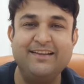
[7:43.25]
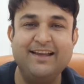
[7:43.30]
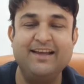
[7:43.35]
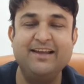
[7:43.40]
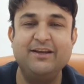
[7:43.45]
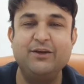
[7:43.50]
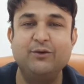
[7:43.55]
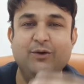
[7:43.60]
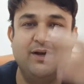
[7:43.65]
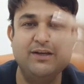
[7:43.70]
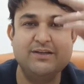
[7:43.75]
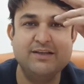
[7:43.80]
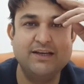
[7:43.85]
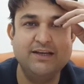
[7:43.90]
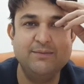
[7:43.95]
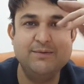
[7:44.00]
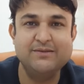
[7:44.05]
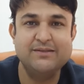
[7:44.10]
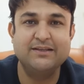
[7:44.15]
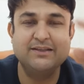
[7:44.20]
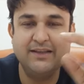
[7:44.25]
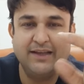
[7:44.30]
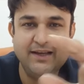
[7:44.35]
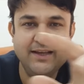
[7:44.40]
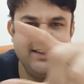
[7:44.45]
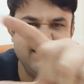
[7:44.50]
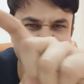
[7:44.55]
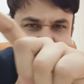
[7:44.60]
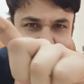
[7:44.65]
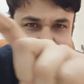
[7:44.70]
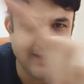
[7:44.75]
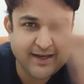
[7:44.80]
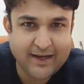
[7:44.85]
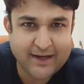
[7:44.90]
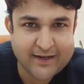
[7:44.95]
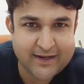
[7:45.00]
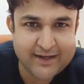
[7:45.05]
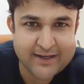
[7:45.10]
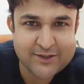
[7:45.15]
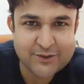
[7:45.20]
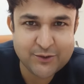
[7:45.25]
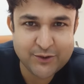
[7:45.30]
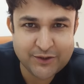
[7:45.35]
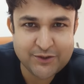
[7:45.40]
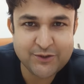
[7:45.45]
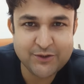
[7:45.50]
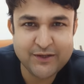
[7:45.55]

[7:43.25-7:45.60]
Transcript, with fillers: थैंक यू आज के लिए बस इतना ही देखिए आगे की छोटी